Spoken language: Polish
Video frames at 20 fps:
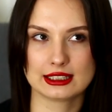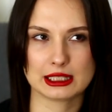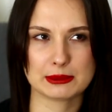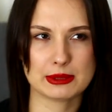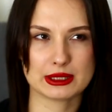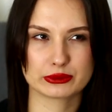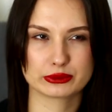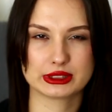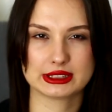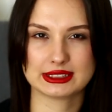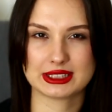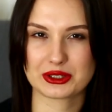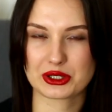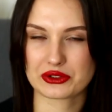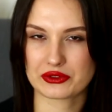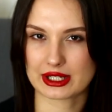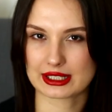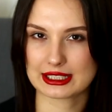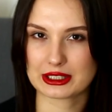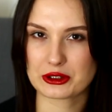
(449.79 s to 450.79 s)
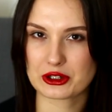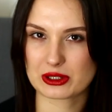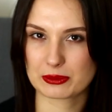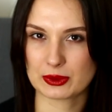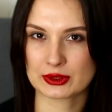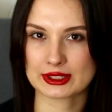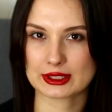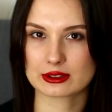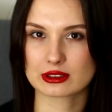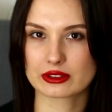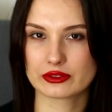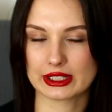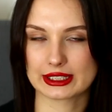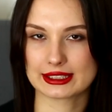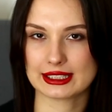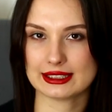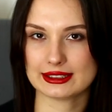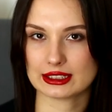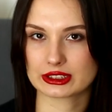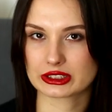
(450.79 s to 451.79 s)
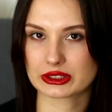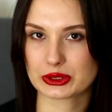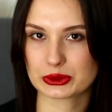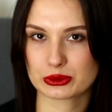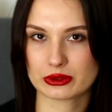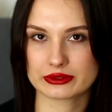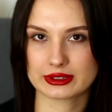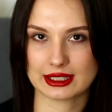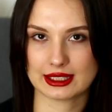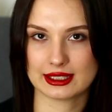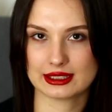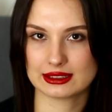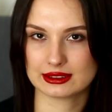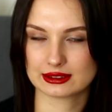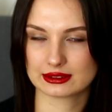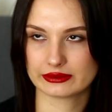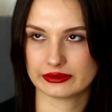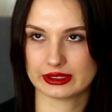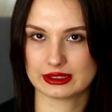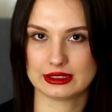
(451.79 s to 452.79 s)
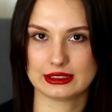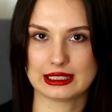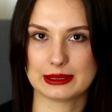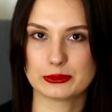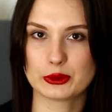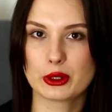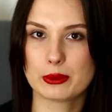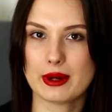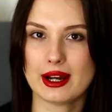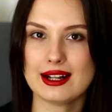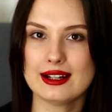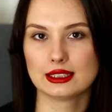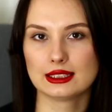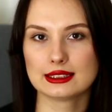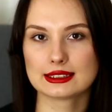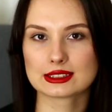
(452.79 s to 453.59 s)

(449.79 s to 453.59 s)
chyba 24 czy 5 kwietnia, także dosłownie dwa dni temu chyba.